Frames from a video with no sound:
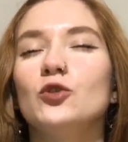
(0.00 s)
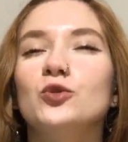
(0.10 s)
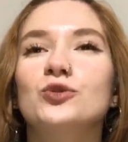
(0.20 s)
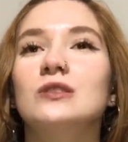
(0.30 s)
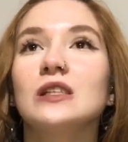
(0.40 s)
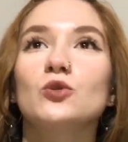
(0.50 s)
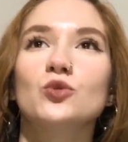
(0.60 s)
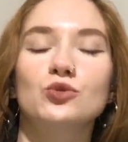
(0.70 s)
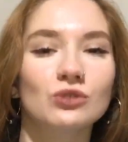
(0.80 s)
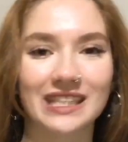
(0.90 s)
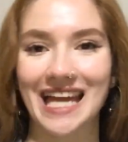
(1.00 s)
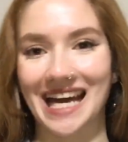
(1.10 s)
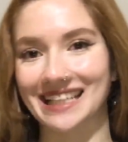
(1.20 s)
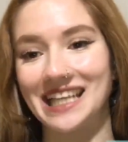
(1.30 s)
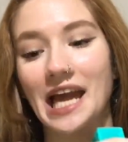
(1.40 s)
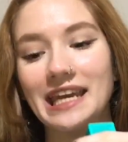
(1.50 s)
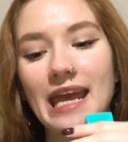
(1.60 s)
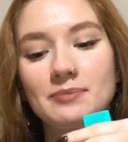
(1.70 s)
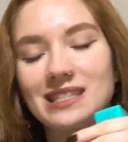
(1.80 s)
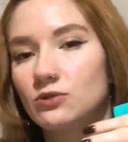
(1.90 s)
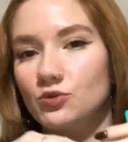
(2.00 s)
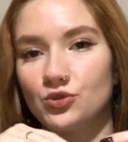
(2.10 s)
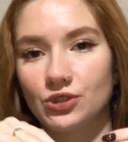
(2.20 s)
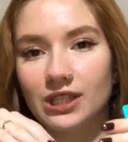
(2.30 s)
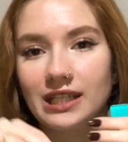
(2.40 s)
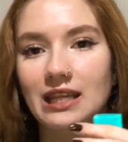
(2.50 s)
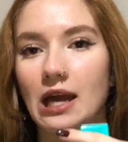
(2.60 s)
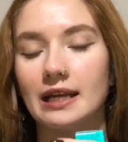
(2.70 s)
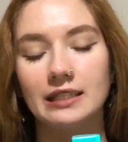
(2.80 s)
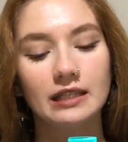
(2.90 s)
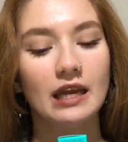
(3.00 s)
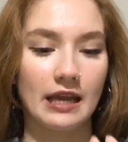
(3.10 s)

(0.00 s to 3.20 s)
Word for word: %100'ü giderdi. Yani hepsinin uçları giderdi.